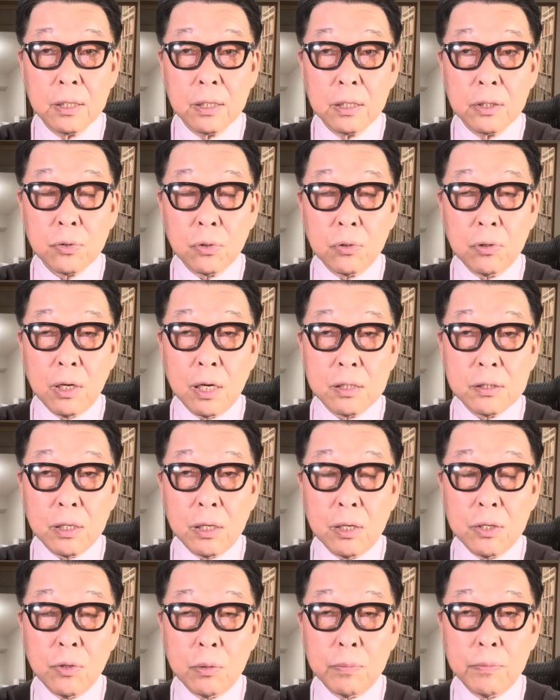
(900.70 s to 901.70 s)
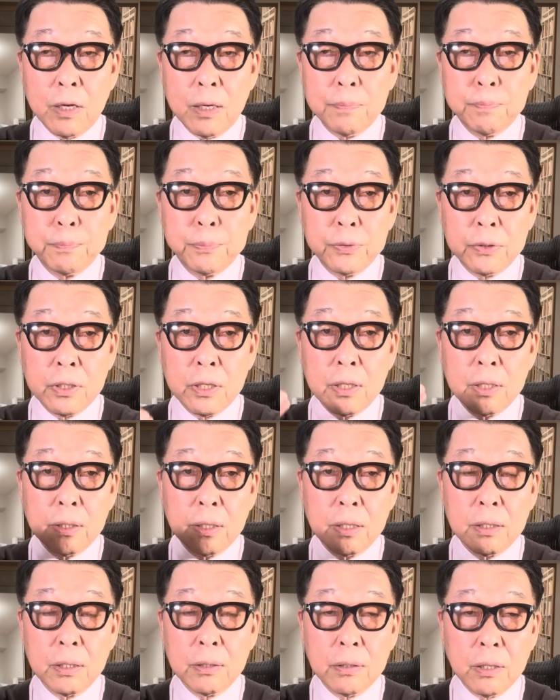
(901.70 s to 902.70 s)
そのハザードマップ
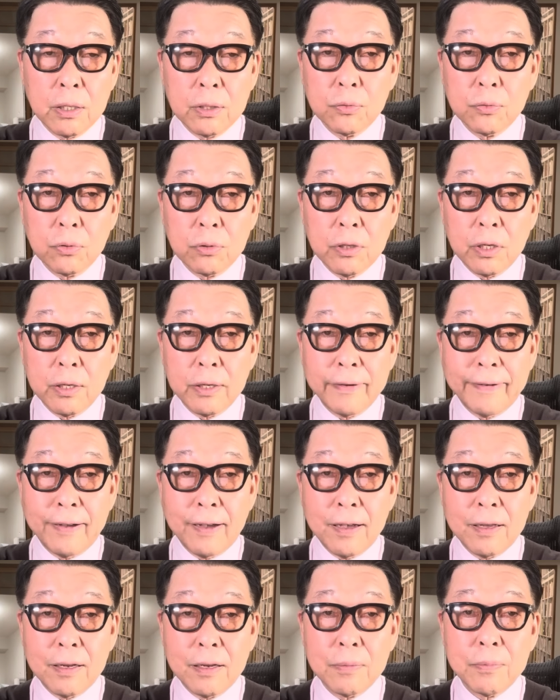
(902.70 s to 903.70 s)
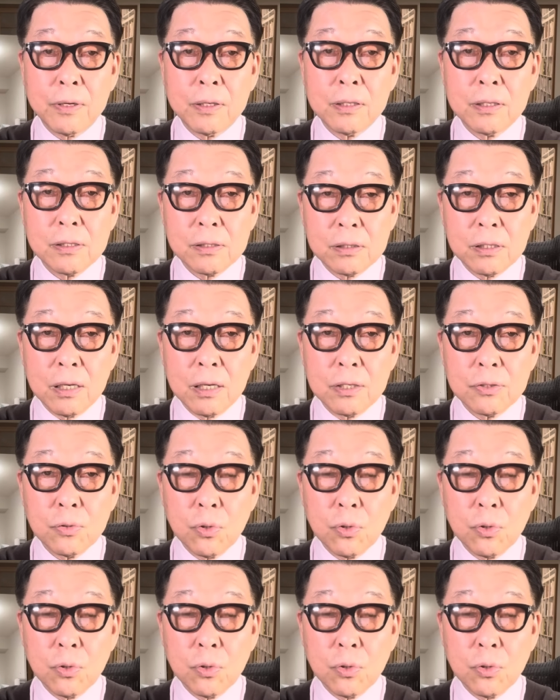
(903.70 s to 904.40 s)
にネットで入ればですね、